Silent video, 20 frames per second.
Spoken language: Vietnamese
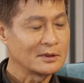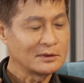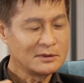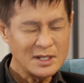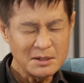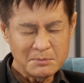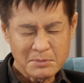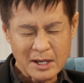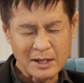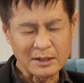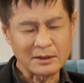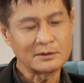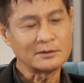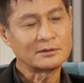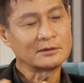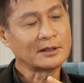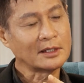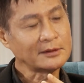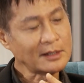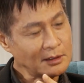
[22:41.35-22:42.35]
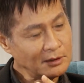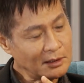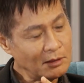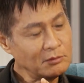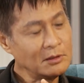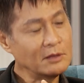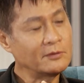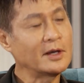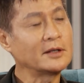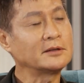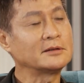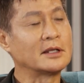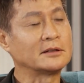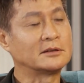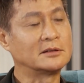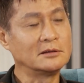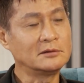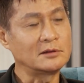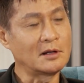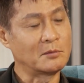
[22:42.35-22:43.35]
nhưng mà cái thành công như vậy để
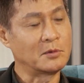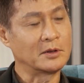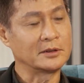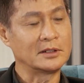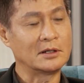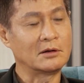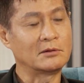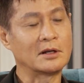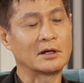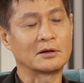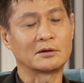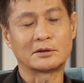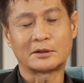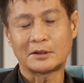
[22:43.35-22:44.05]
chứng tỏ một điều là